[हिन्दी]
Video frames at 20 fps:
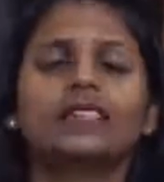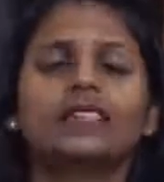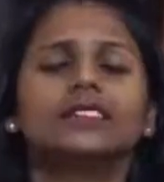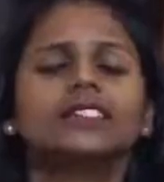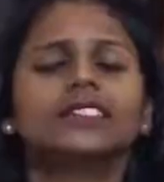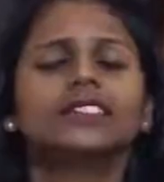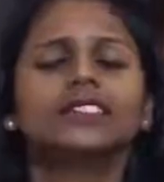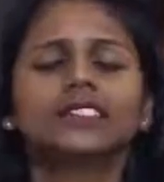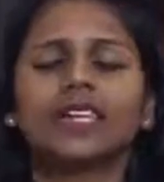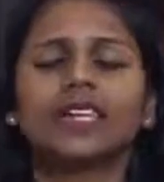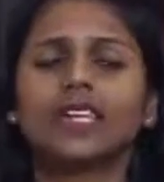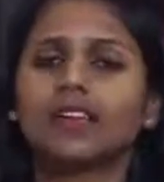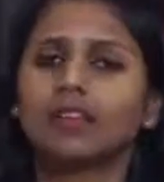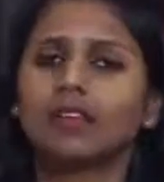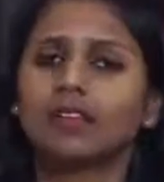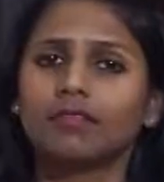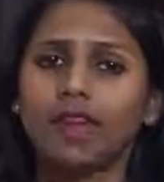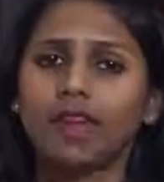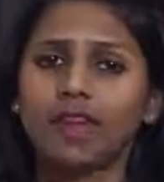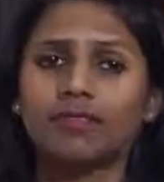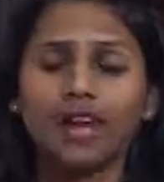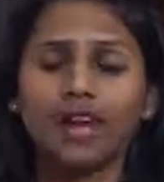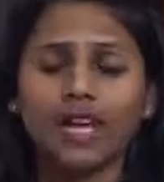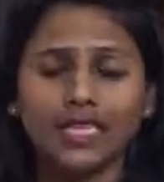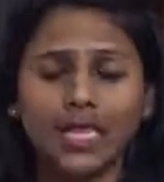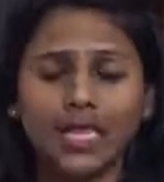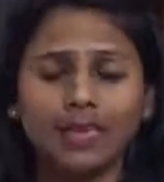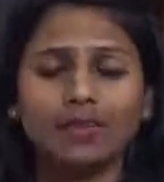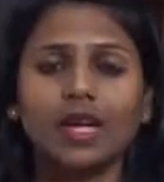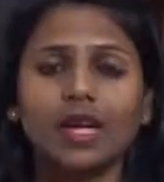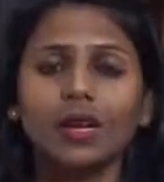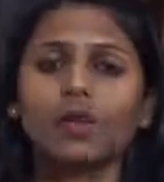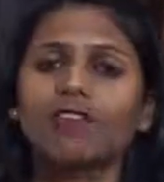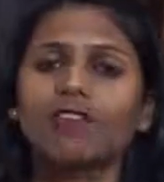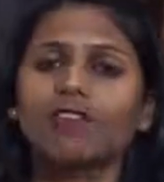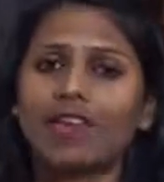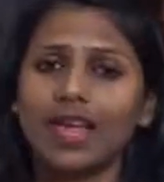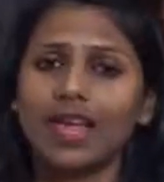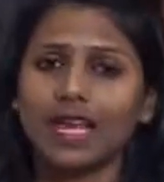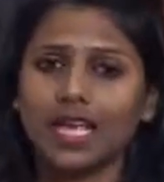जिससे वह वातावरण में
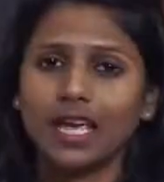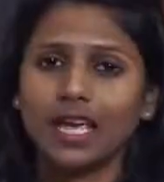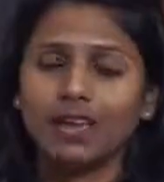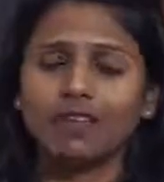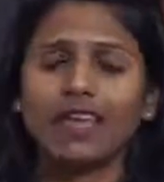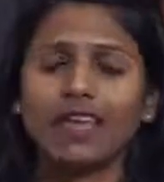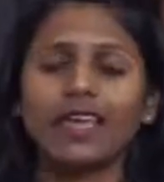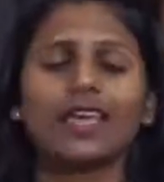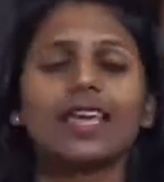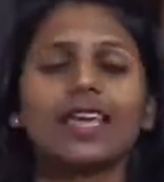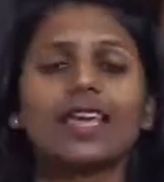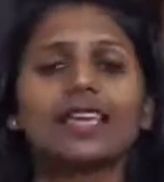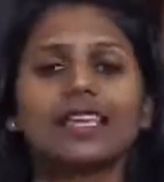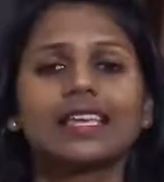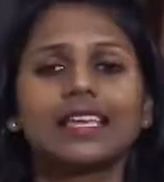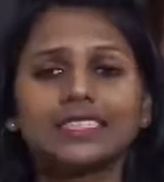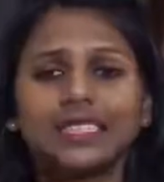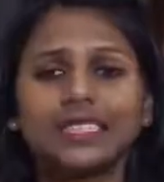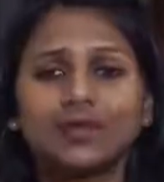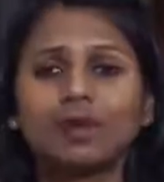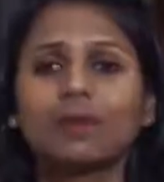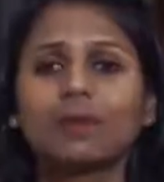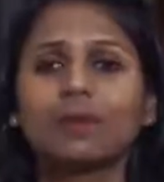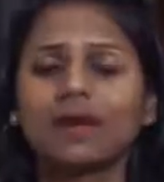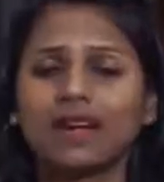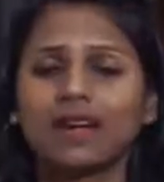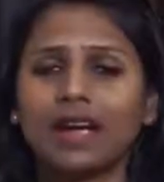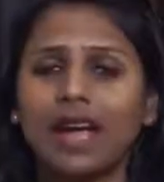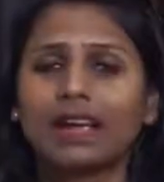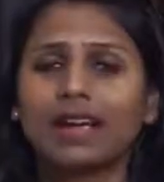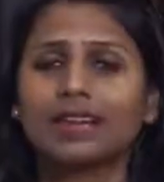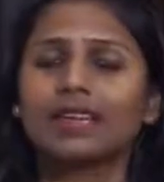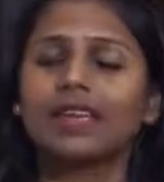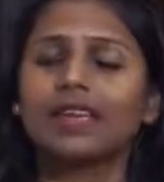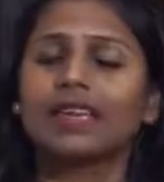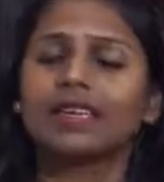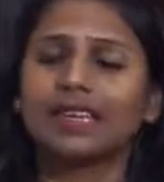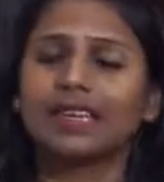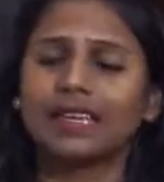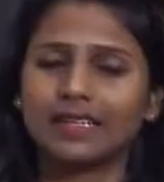फैले हुए किसी भी प्रकार के
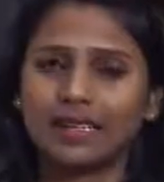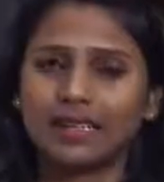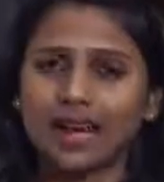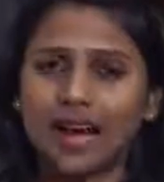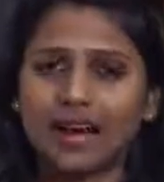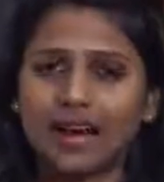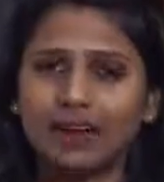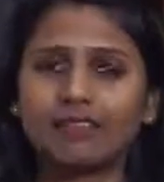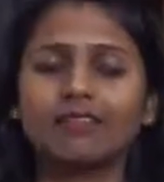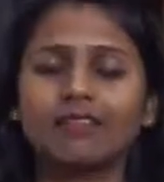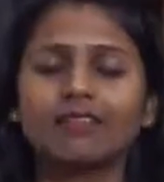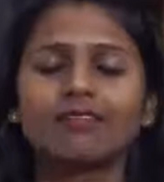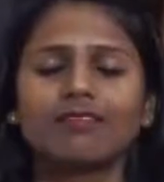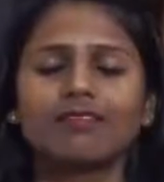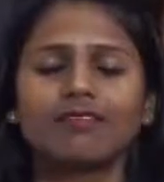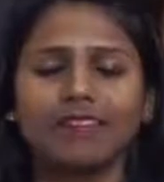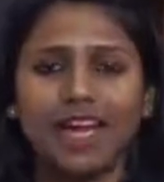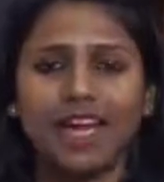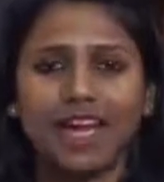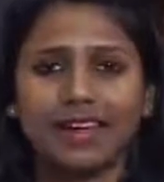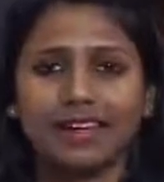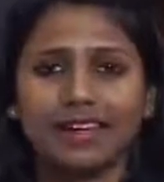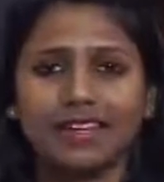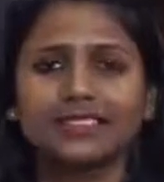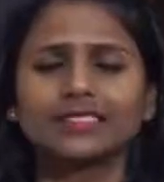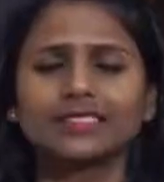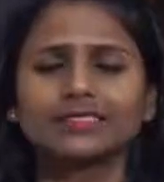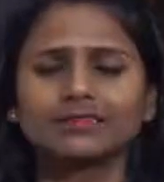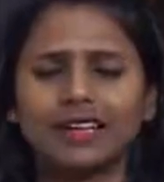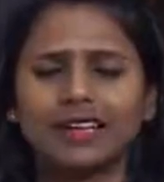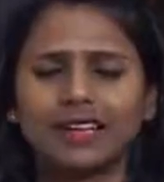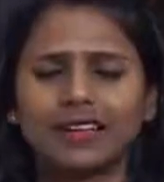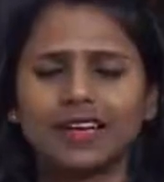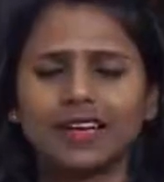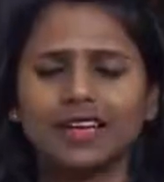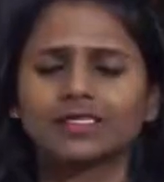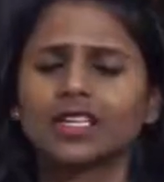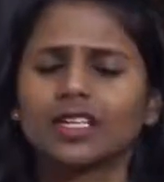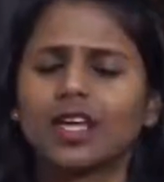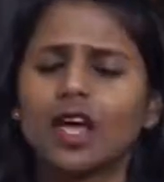कीटाणु वायरस
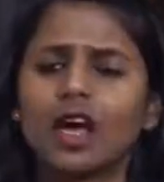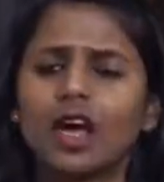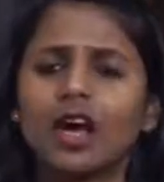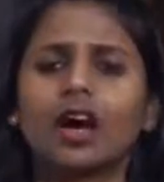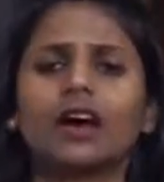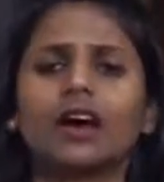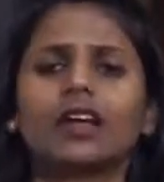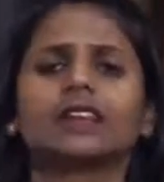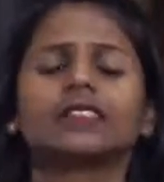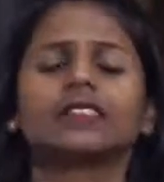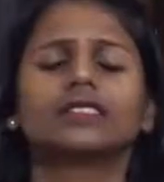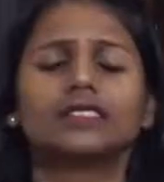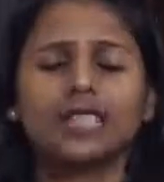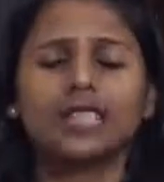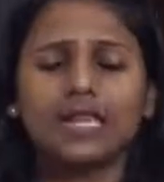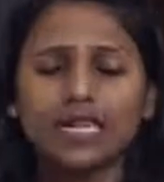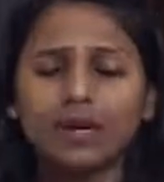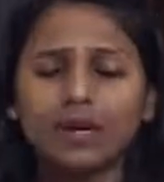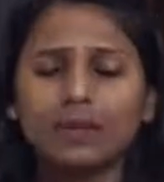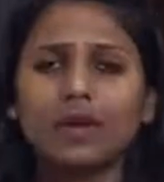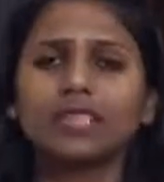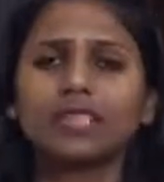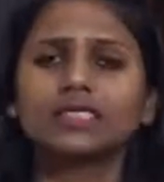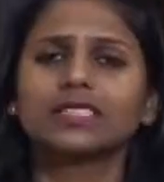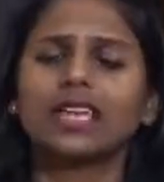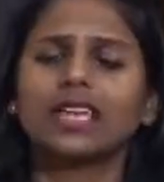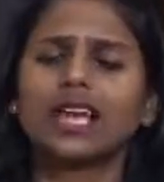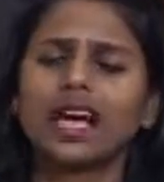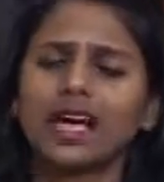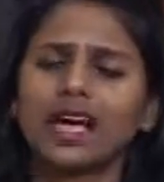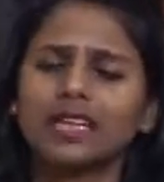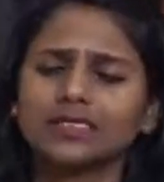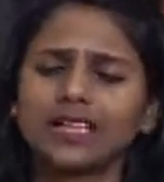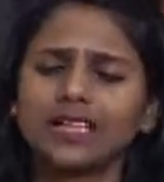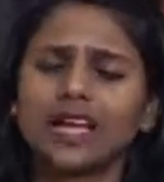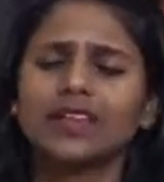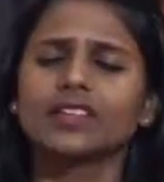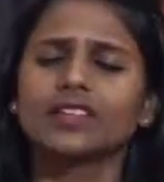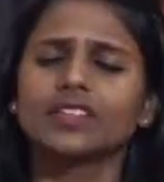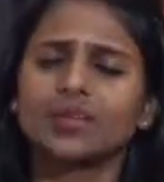फंगस और संक्रमण से
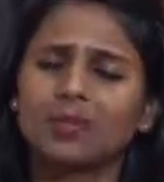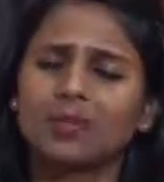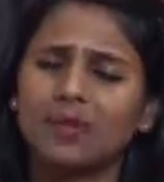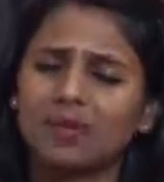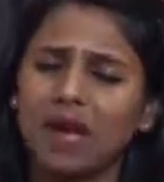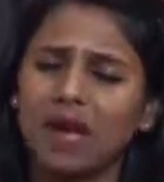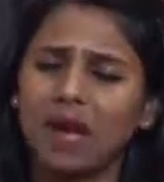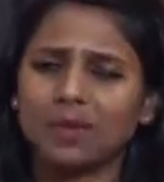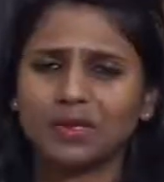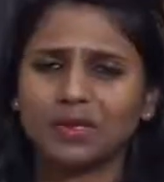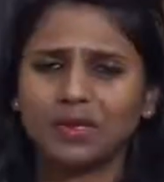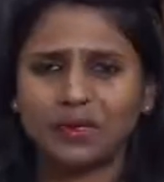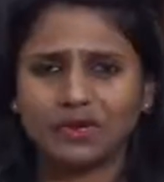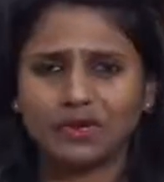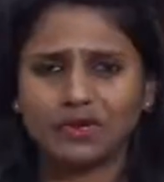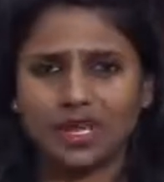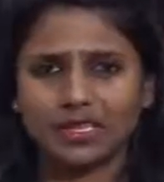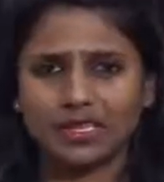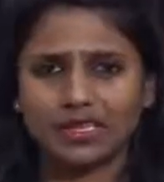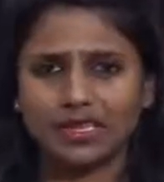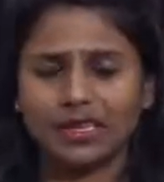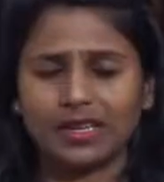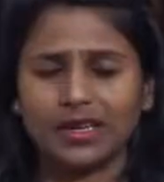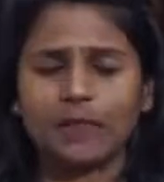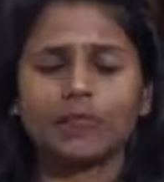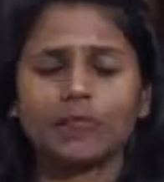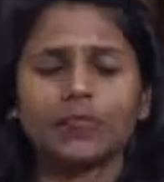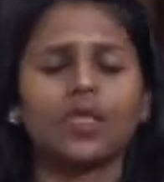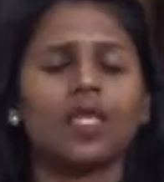आसानी से प्रभावित हो जाते हैं